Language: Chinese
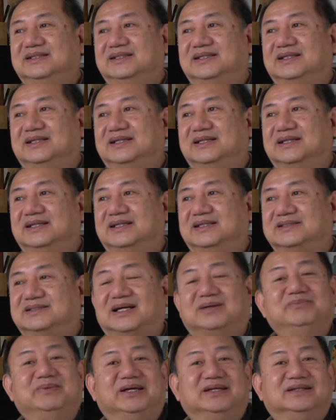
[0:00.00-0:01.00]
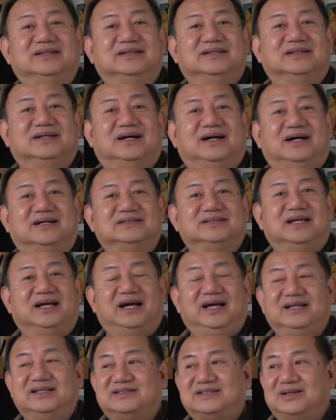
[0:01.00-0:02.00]
呃赞美》啊，这个《
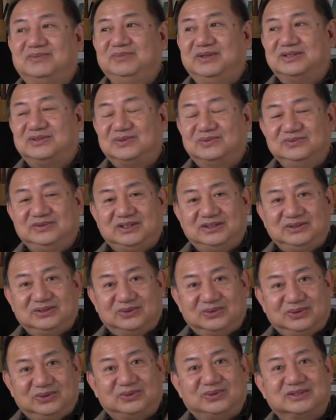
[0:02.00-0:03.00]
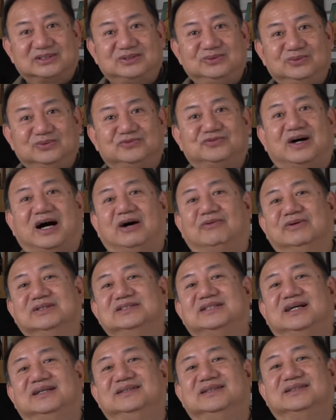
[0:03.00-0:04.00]
爱的赞美》中间有一段是用法文
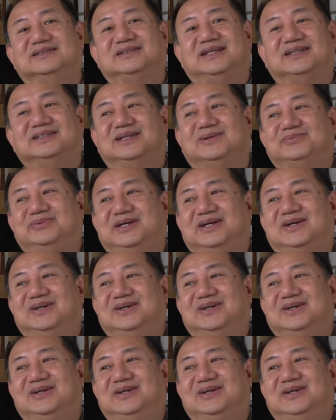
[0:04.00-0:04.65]
唱的，大家不要